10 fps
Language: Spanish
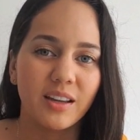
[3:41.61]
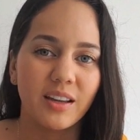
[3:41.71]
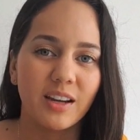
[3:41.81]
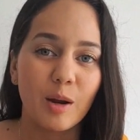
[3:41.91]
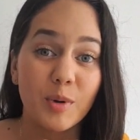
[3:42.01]

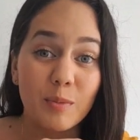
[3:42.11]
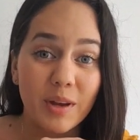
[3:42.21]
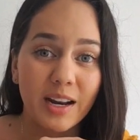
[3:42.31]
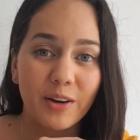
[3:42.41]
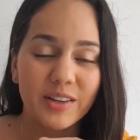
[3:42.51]
eh, la
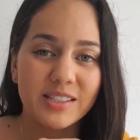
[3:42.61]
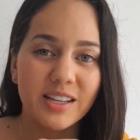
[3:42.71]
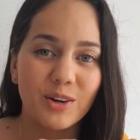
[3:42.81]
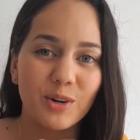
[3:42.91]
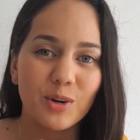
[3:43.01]
primera vez
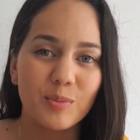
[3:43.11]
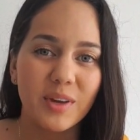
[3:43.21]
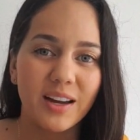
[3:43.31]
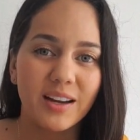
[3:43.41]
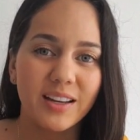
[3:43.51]
de
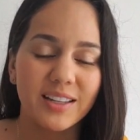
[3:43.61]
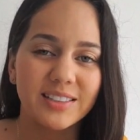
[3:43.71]
Colombia